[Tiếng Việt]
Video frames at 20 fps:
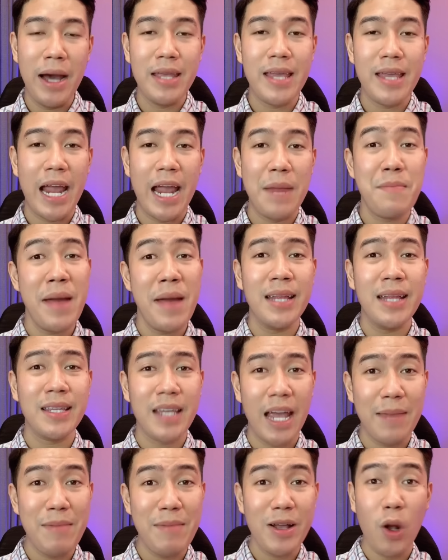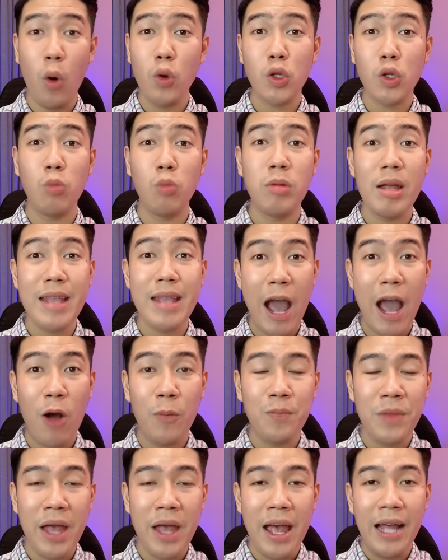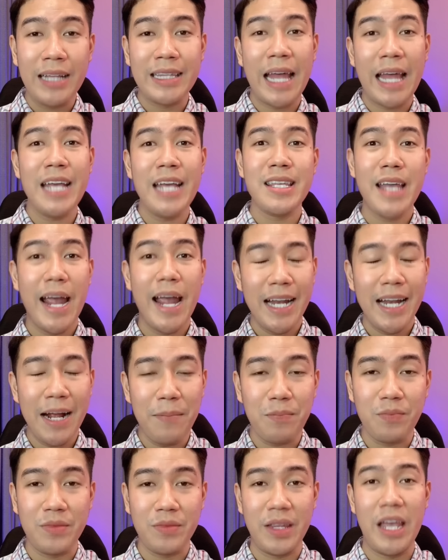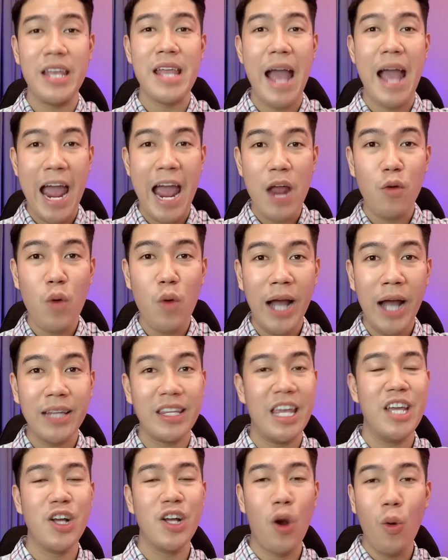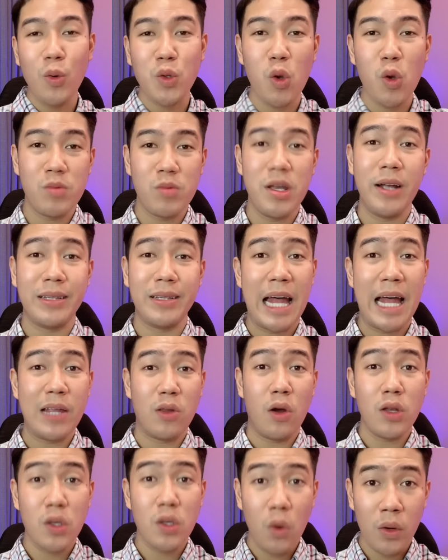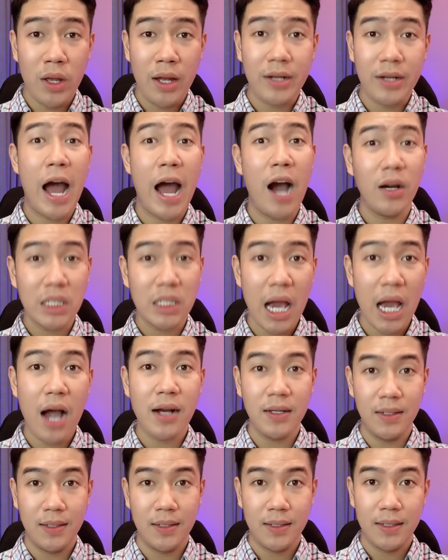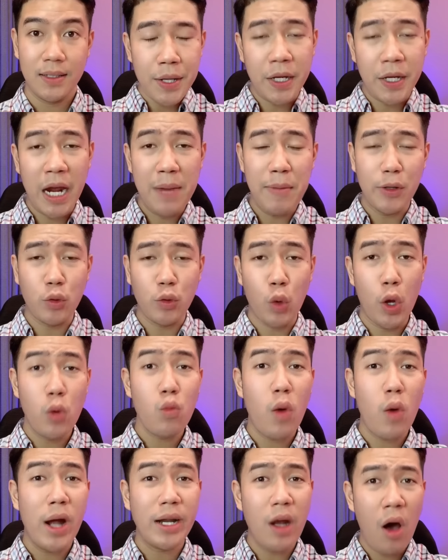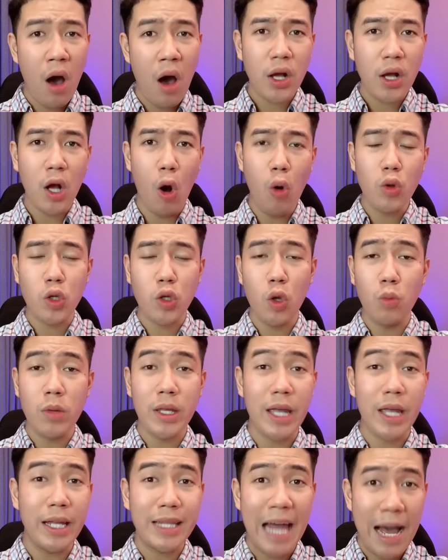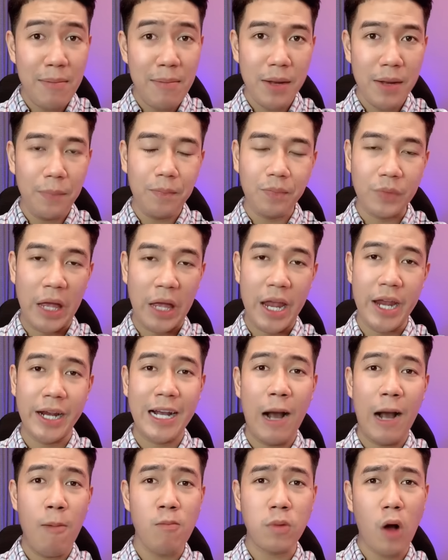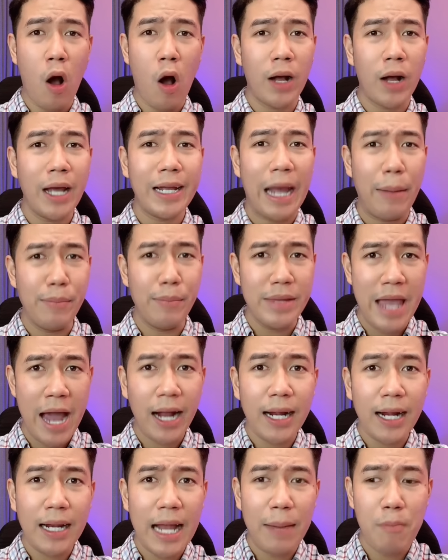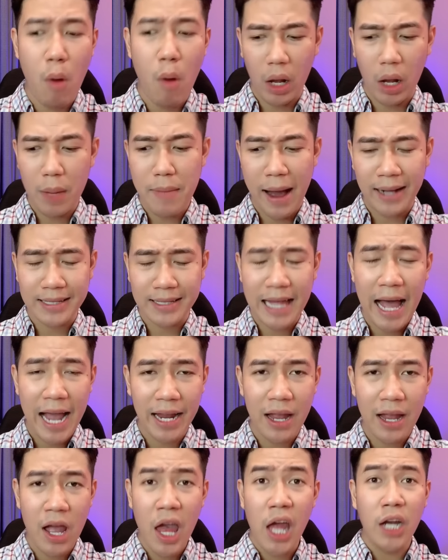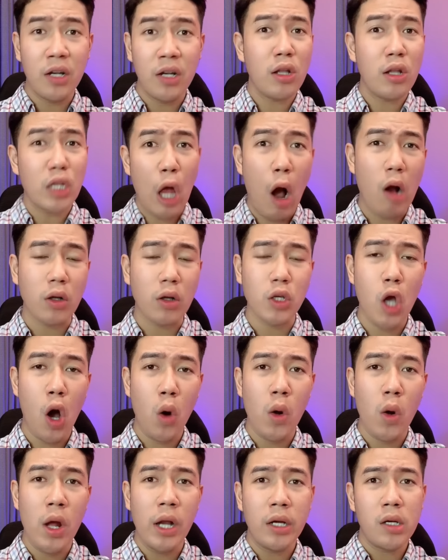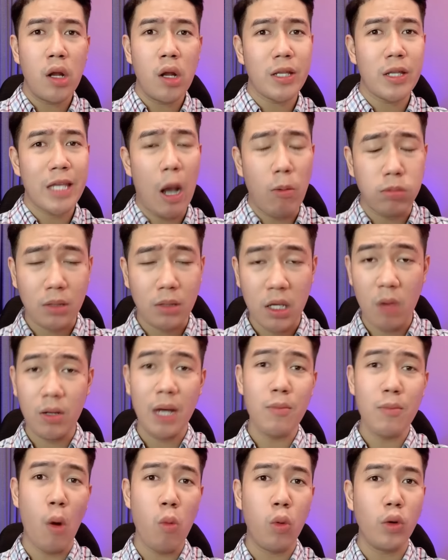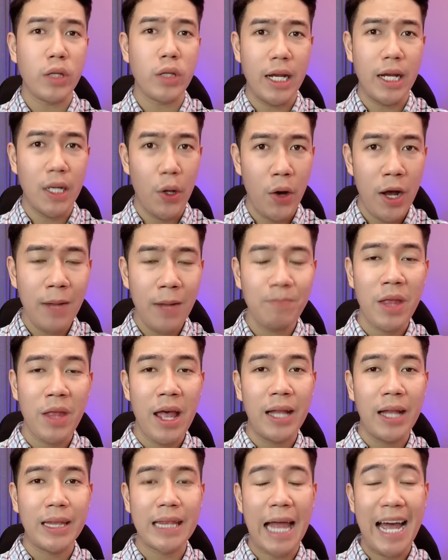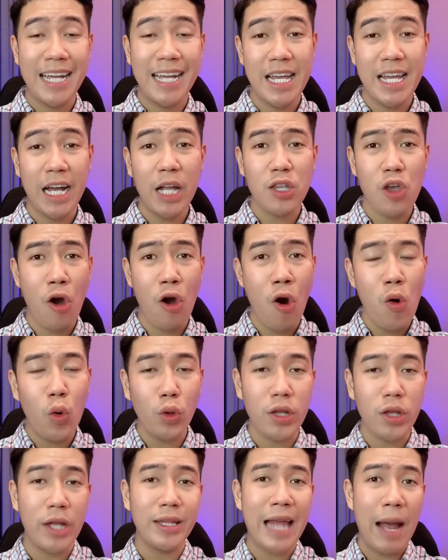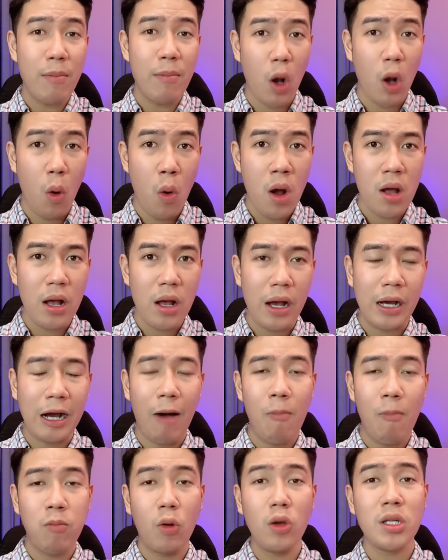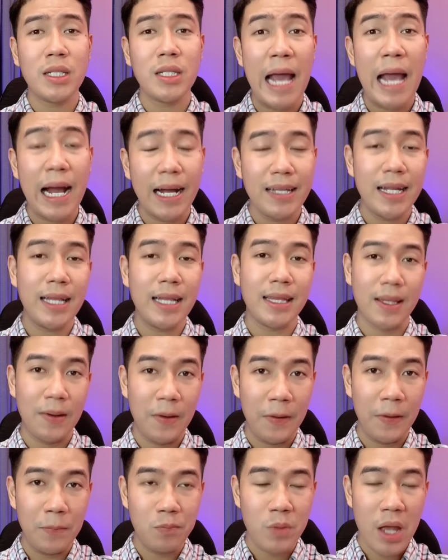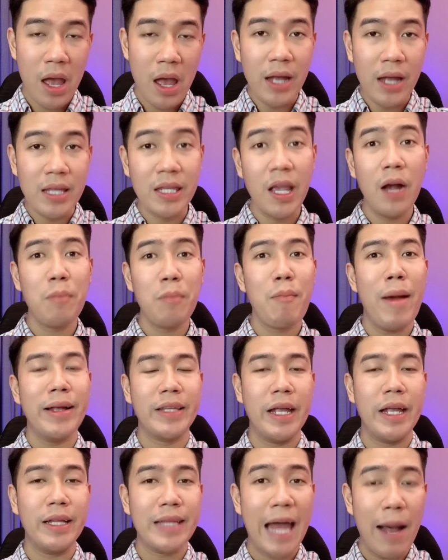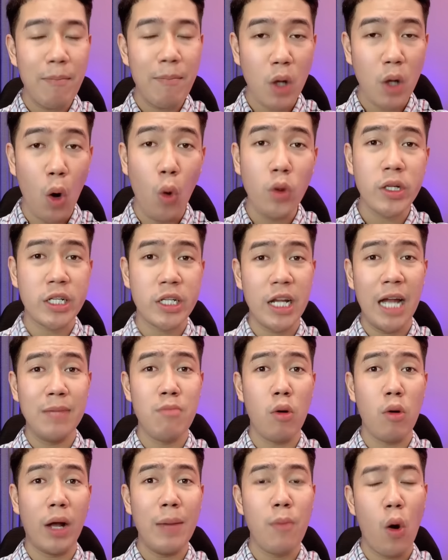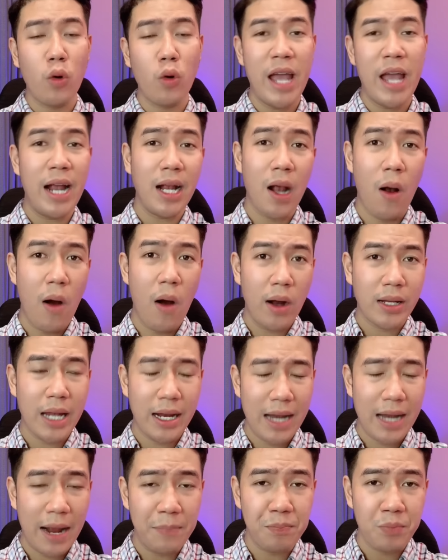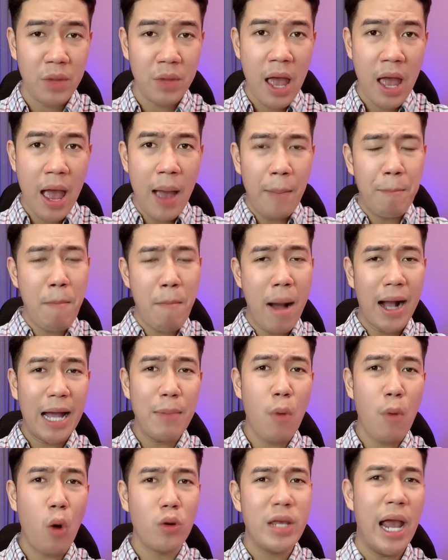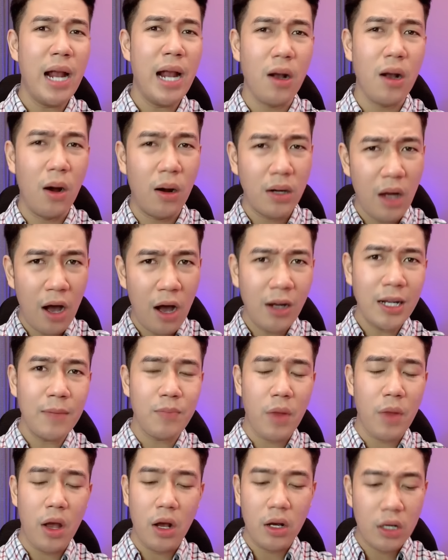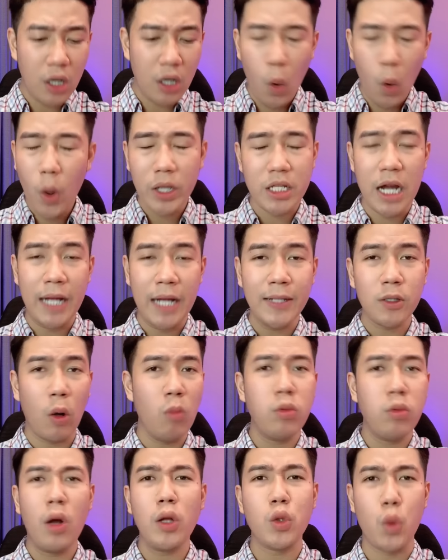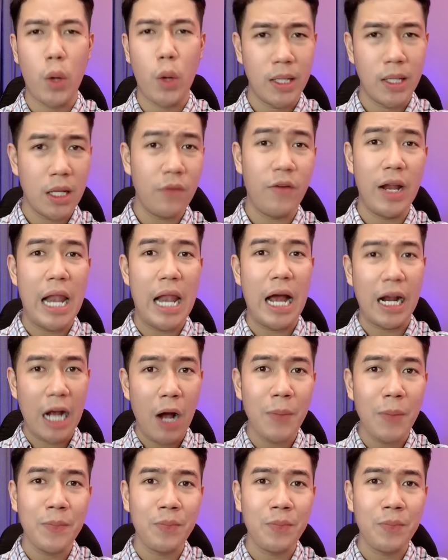vậy mấy anh chị mới ngủ chung với nhau Thế vậy đó Chị nhảy qua chị ngủ chung với người ta cho vui Đỡ sợ Khi mà chuyển qua đó ngủ chung với chị Tám á Thì không còn cái cảm giác là một cái bàn tay Nó thọt vô Nó chọc chọc cái bụng của chị nữa Tại vì cái chỗ của chị Tám ngủ không có sát cái vách tường Nhưng mà chị Tám ngủ trên một cái bộ dáng ngựa vậy nè Mà cái bộ dáng ngựa đó, ngủ ở trển cũng có chuyện chứ phải là không